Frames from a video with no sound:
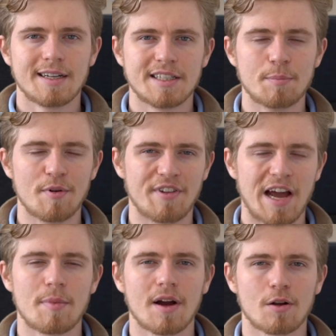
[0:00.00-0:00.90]
Die
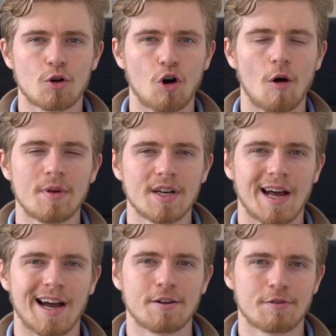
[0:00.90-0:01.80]
Bewerber
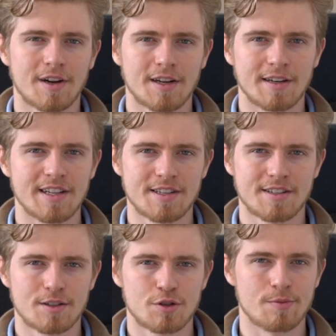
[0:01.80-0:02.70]
kommen einfach
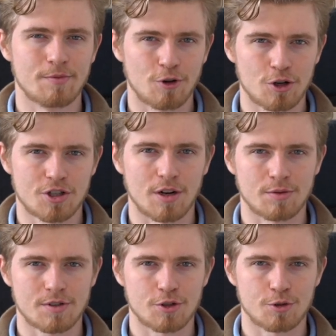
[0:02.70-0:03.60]
nicht zum
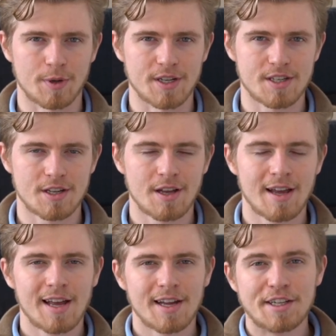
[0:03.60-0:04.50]
Vorstellungsgespräch.
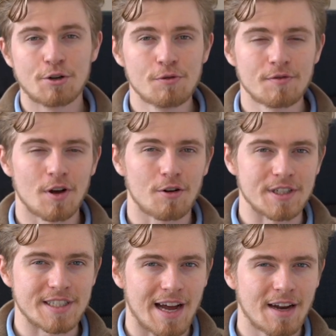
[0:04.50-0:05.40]
Die rufen auch
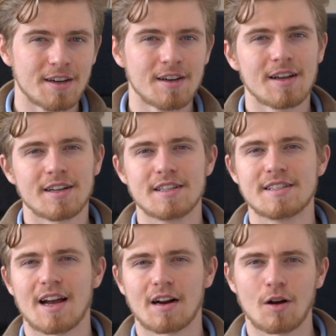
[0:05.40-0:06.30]
nicht an, die
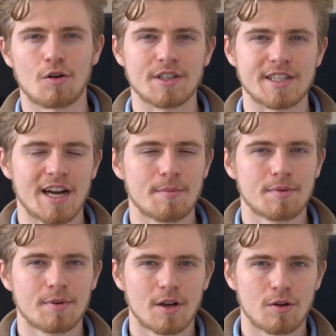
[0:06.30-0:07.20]
sagen auch nicht
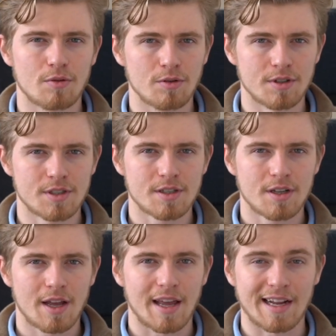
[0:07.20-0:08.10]
ab und
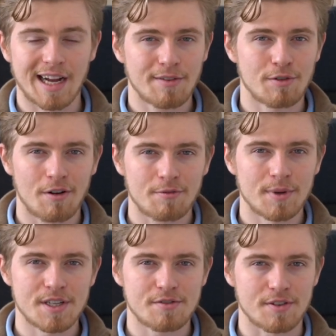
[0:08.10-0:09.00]
egal wie oft
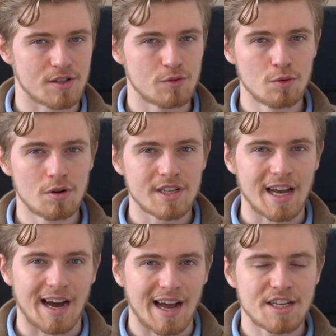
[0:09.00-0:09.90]
man es versucht,
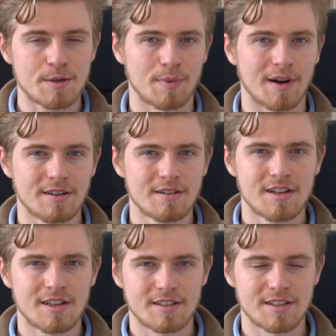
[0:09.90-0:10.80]
erreichbar
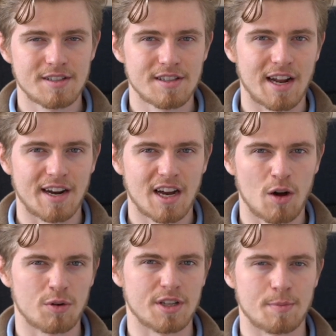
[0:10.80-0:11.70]
sind sie danach
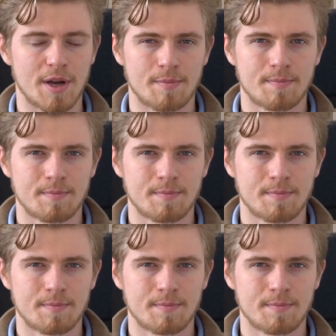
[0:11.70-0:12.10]
auch nicht mehr.